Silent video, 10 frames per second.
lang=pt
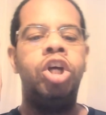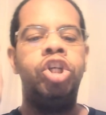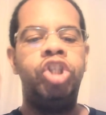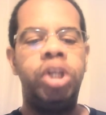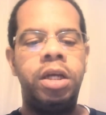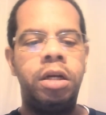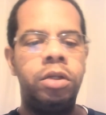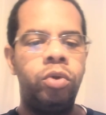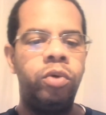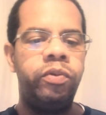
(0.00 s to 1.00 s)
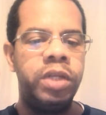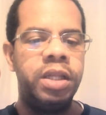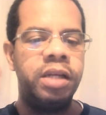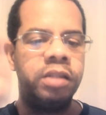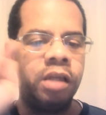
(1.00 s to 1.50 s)

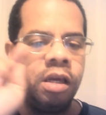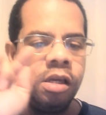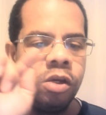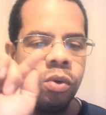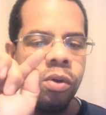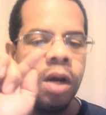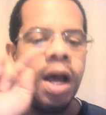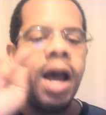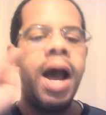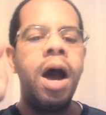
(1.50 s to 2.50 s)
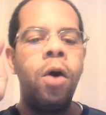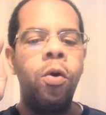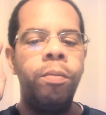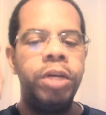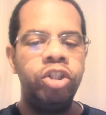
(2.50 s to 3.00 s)

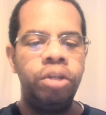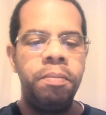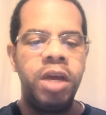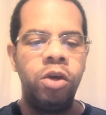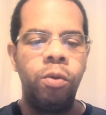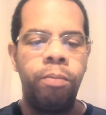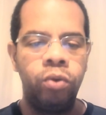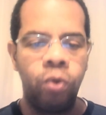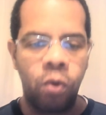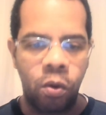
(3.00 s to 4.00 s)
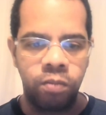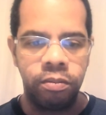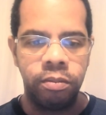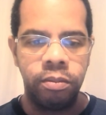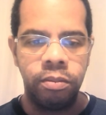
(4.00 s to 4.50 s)
gerandovidasrio@gmail.com.
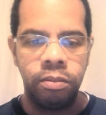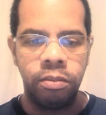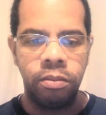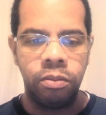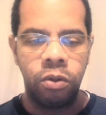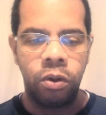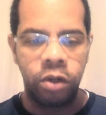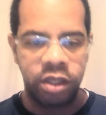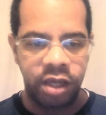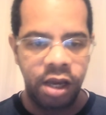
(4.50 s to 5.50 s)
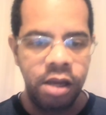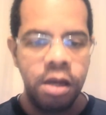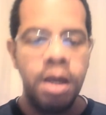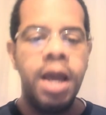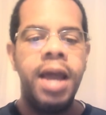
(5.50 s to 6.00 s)

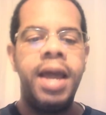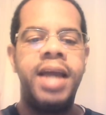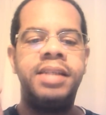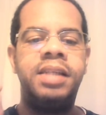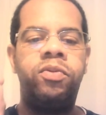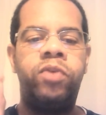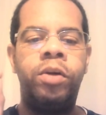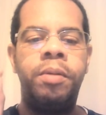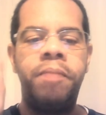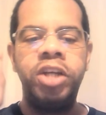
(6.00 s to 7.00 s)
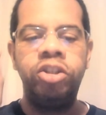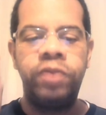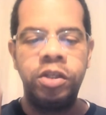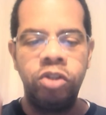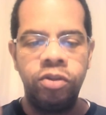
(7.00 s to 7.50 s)
OK? Essa é a forma mais
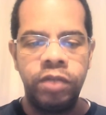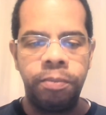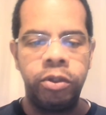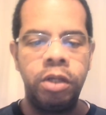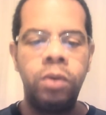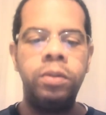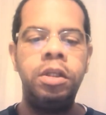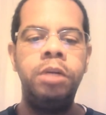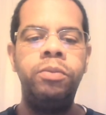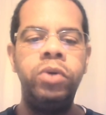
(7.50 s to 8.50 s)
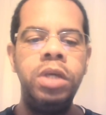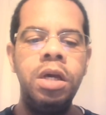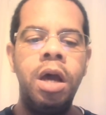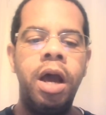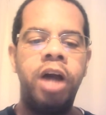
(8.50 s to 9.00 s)
fácil de você poder
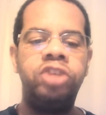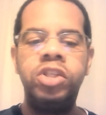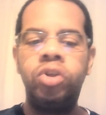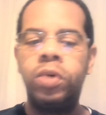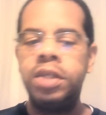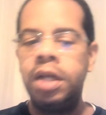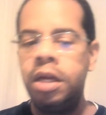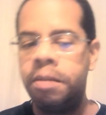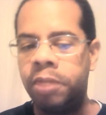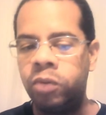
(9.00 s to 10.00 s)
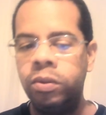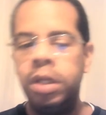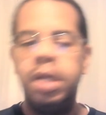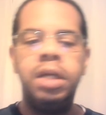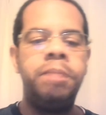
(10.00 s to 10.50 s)
contribuir, às vezes com aquele irmão
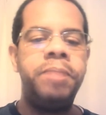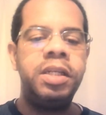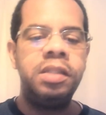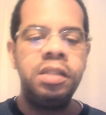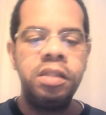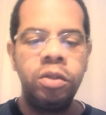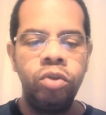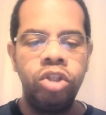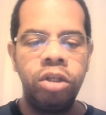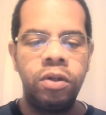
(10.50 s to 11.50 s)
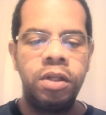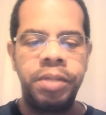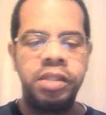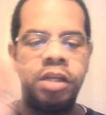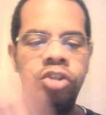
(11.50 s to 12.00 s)
que precisa do dinheiro da
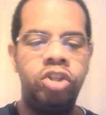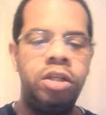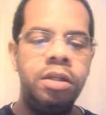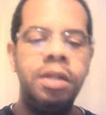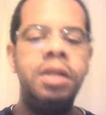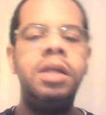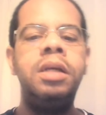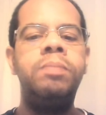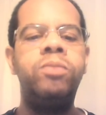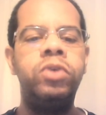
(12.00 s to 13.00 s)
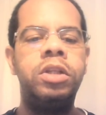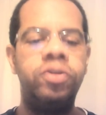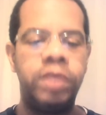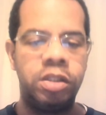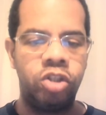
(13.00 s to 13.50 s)
passagem e
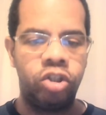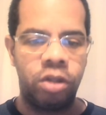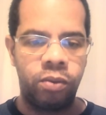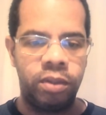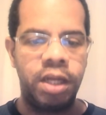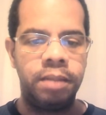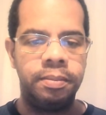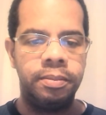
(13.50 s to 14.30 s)
muitas vezes não tem.